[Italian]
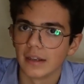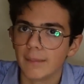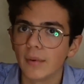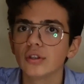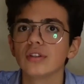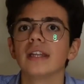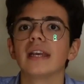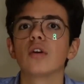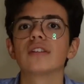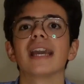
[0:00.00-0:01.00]
il mondo delle
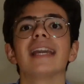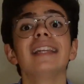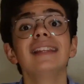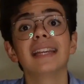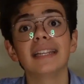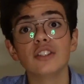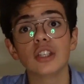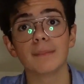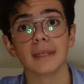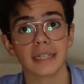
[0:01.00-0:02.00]
cose
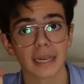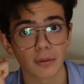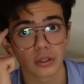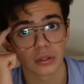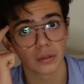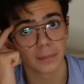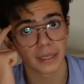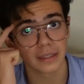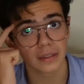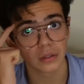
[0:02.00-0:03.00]
intelligibili che posso
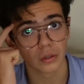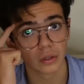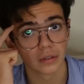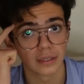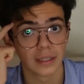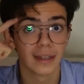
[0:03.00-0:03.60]
comprendere solo con